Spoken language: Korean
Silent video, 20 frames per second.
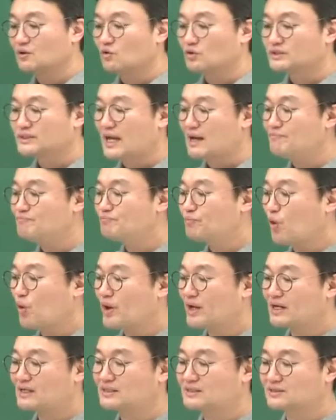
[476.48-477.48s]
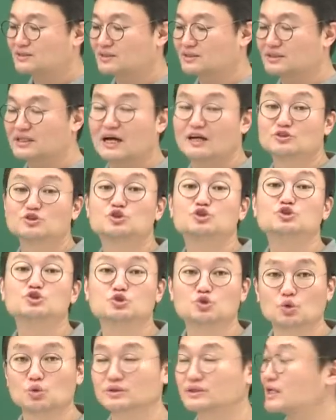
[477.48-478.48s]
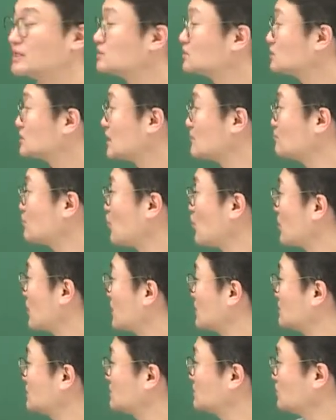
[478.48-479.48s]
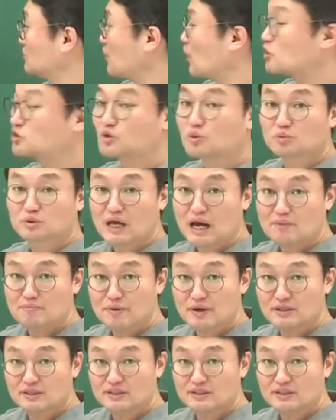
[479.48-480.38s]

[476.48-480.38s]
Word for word: 삼포해란 일으켰다. 중종때죠. 삼포해라는이 명종보다 앞에